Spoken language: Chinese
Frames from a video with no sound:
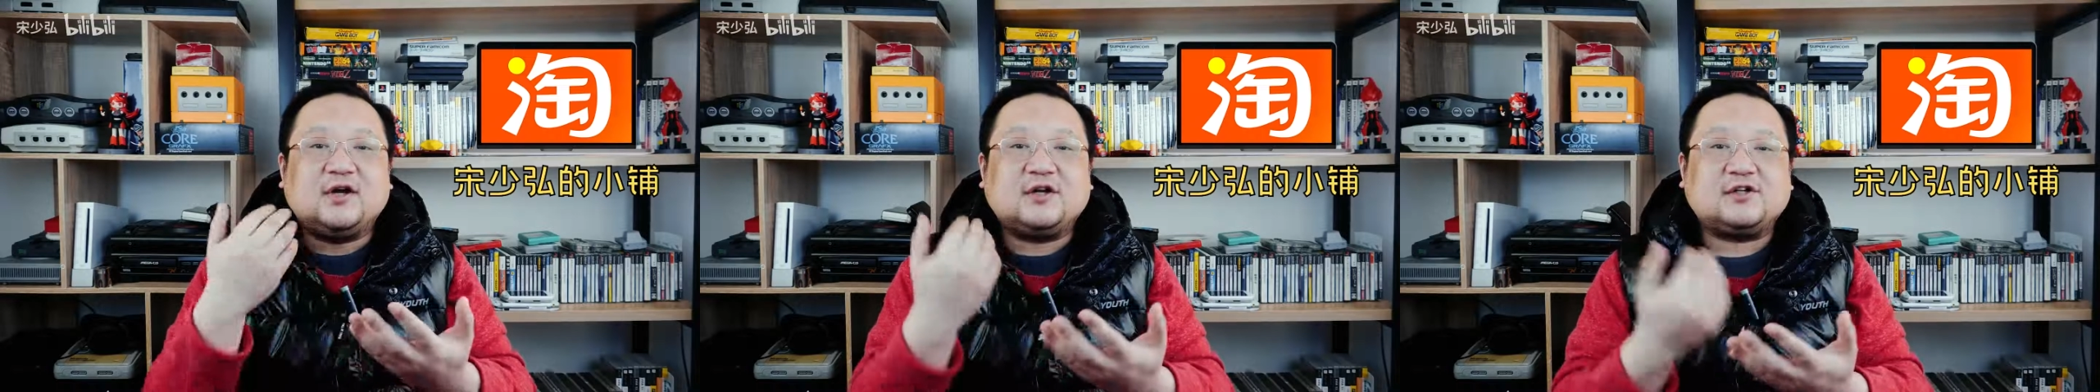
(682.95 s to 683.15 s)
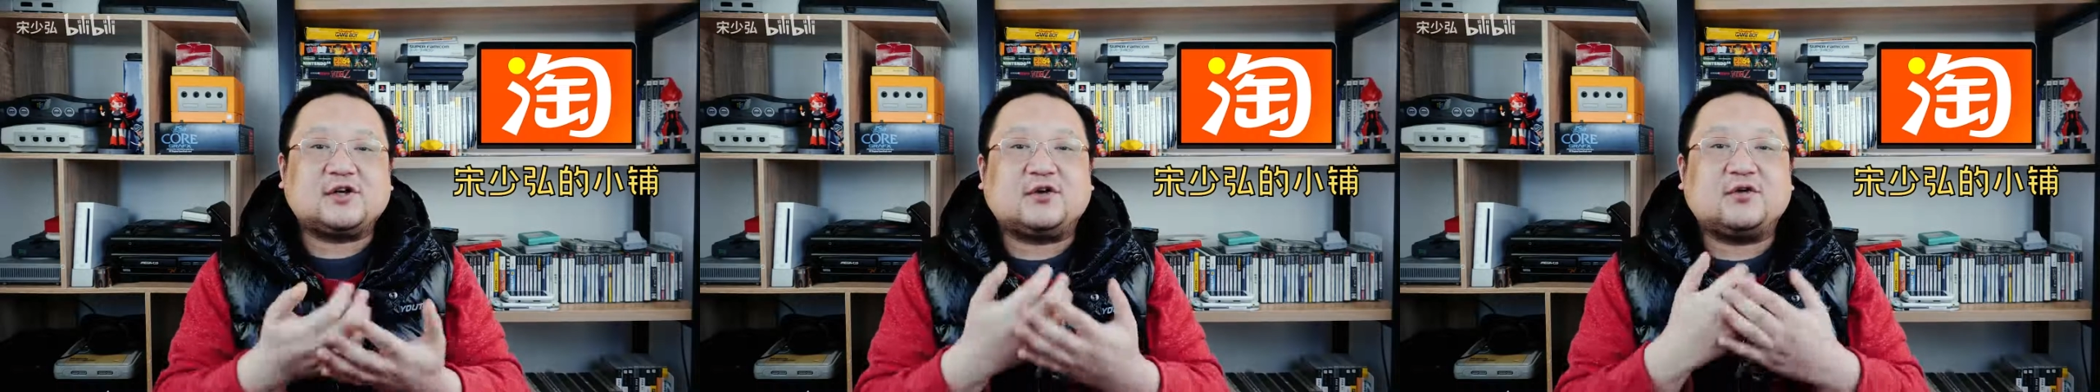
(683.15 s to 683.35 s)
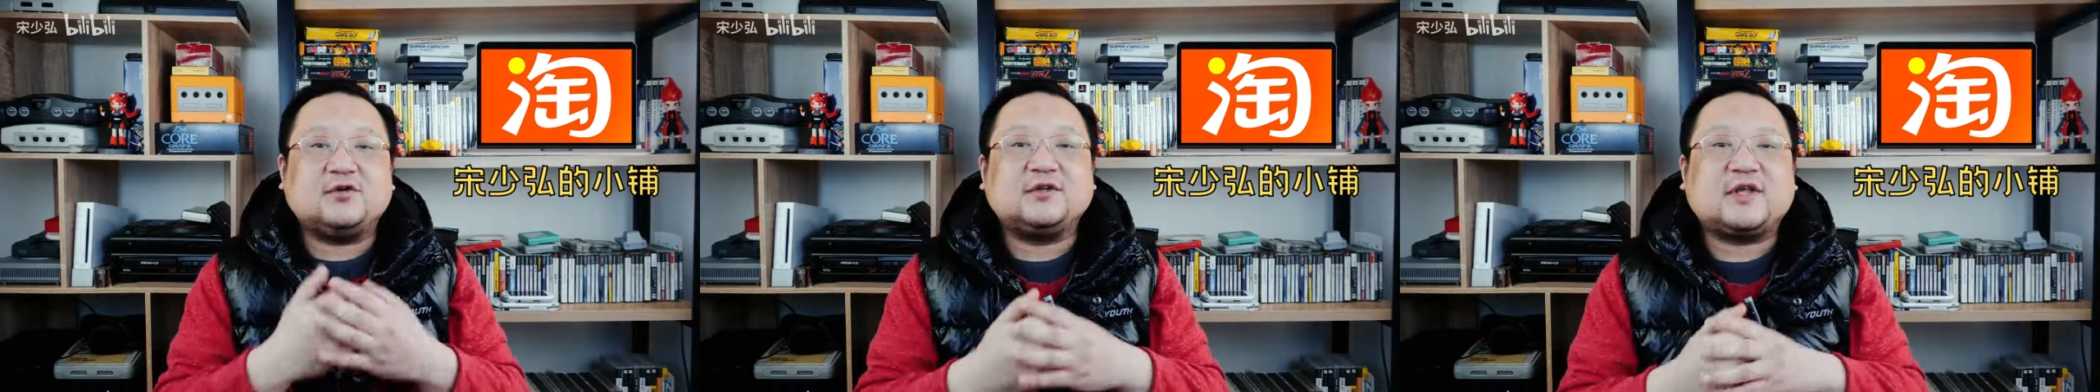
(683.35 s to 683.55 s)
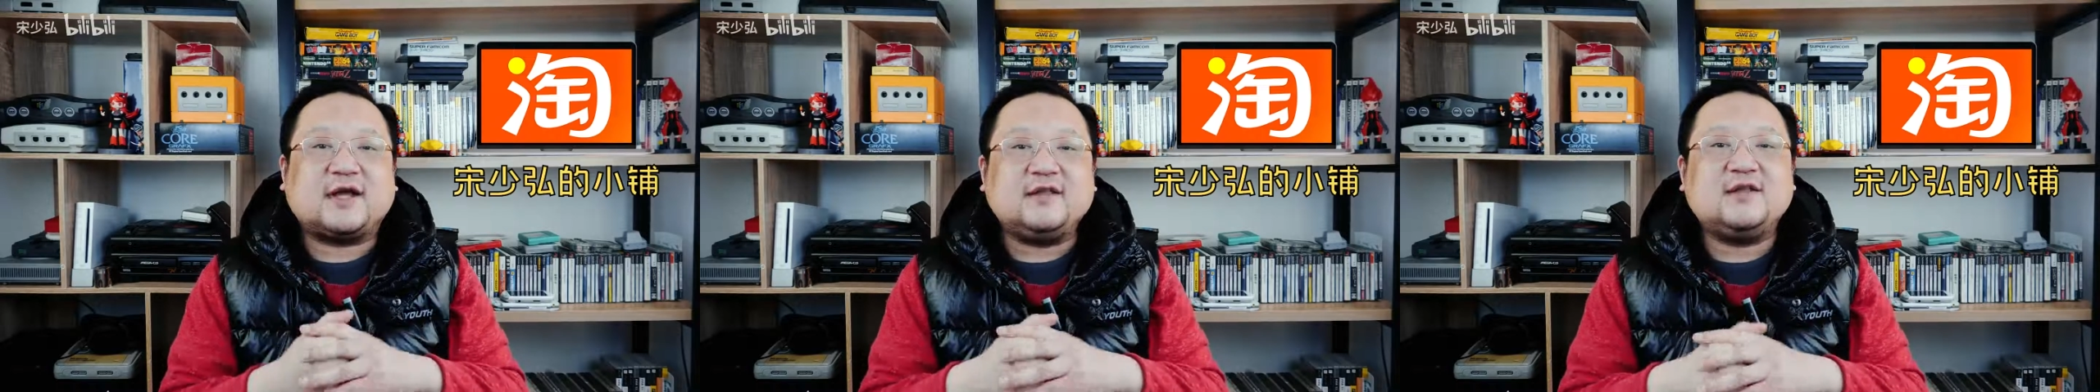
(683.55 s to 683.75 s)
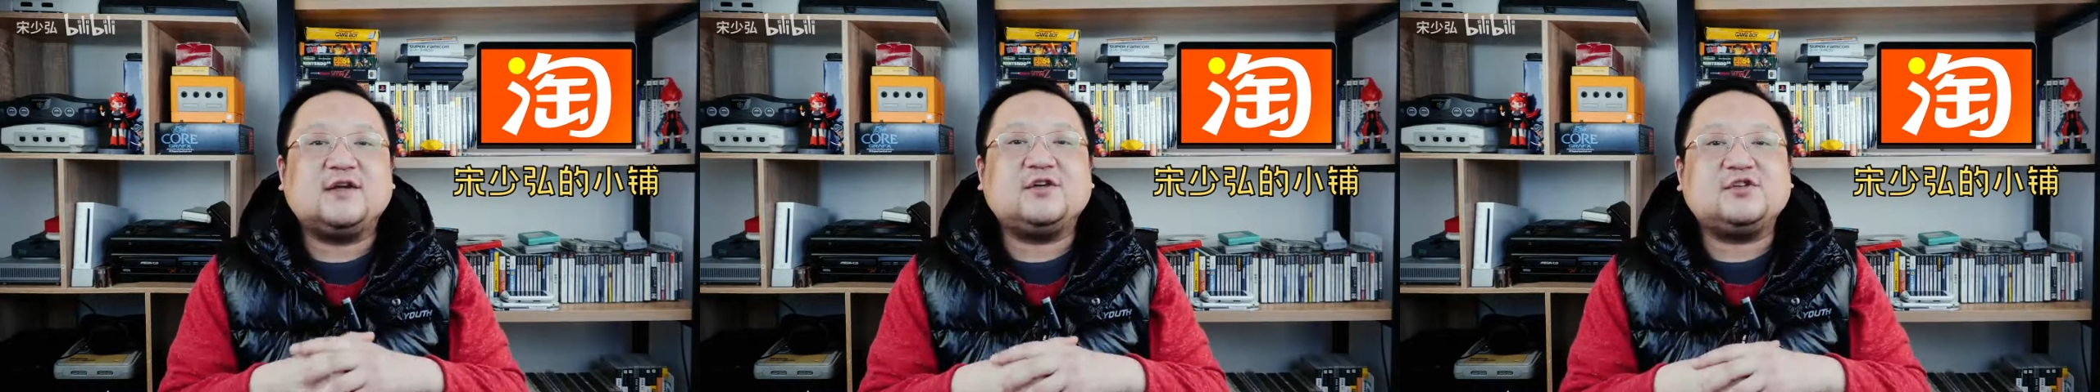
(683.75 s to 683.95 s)
少红
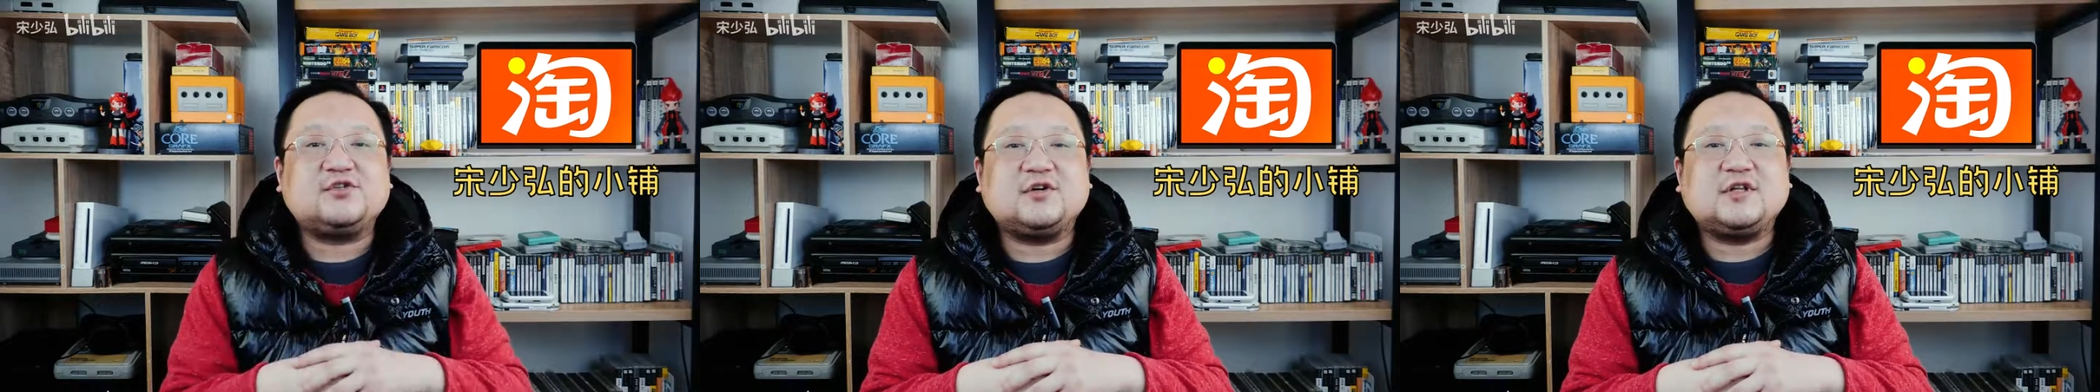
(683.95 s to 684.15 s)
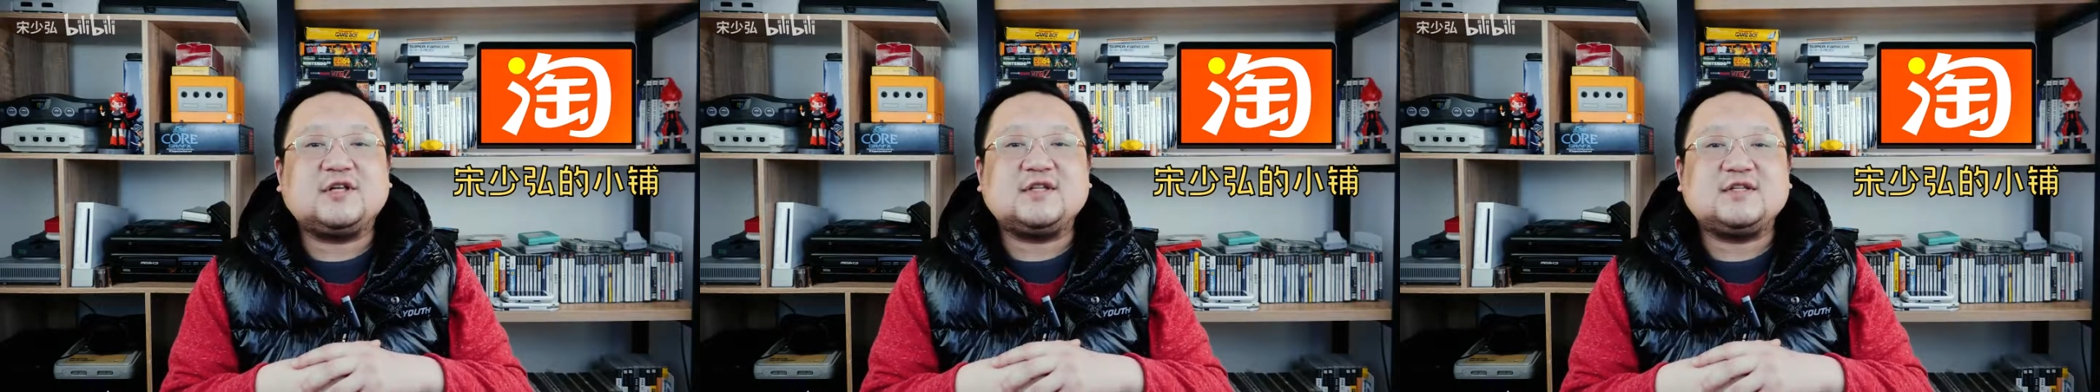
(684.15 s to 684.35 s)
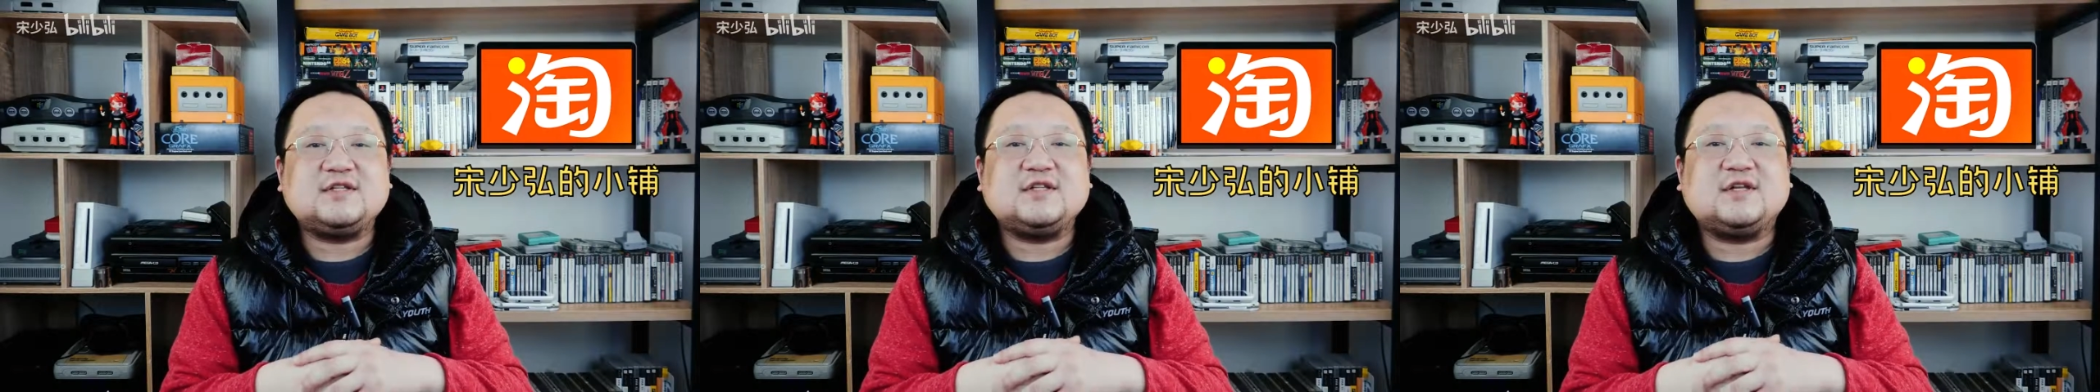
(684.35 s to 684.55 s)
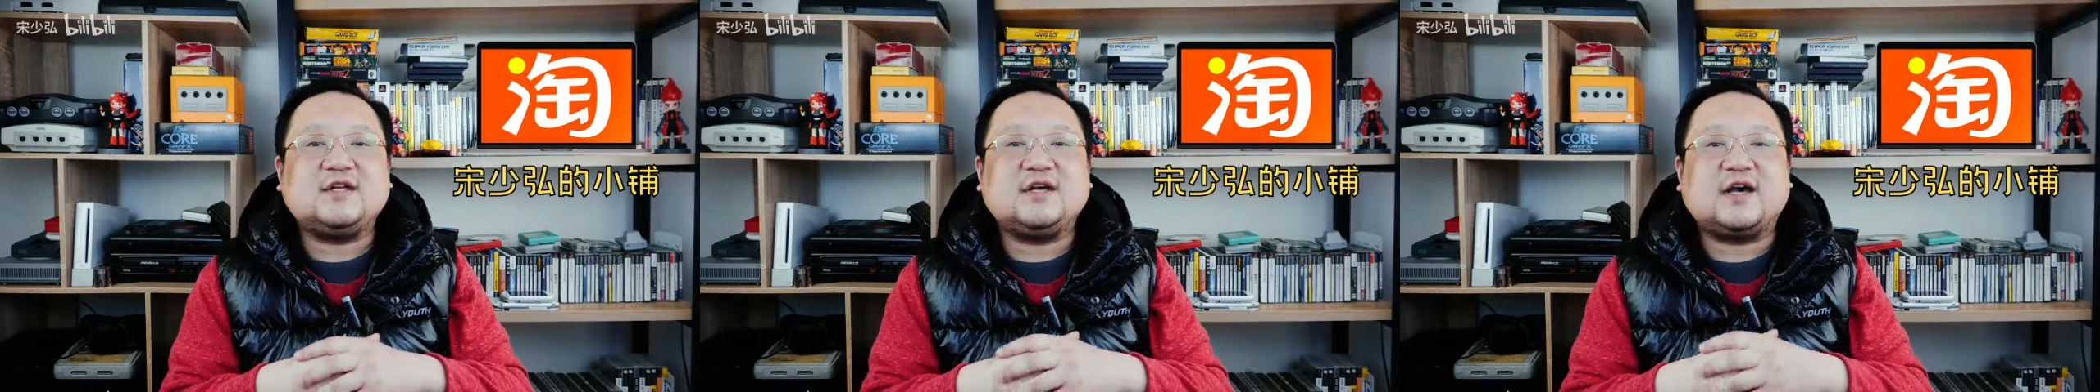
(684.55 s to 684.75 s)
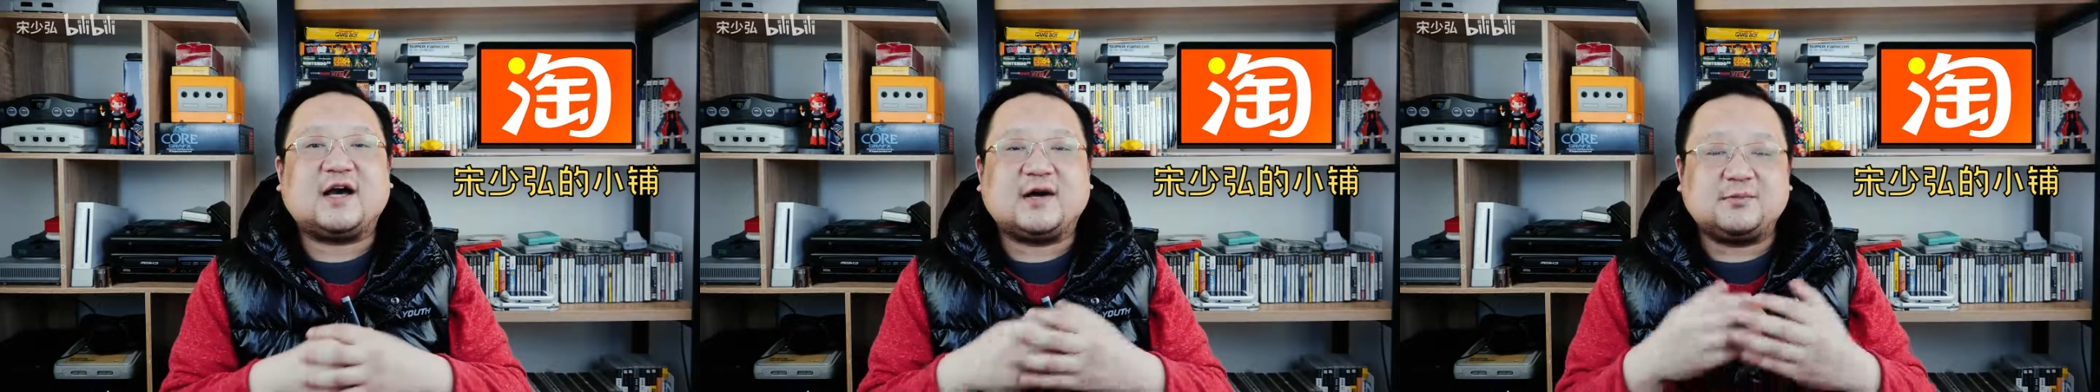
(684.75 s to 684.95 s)
谈天说地系
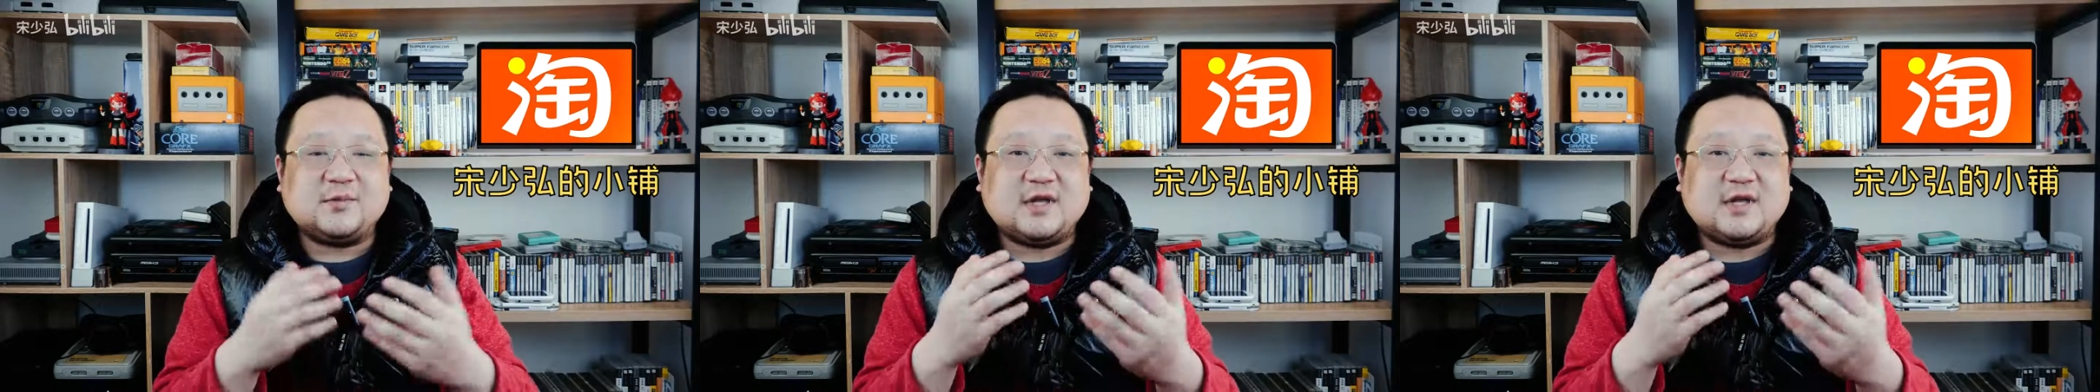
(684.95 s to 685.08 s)
列啊，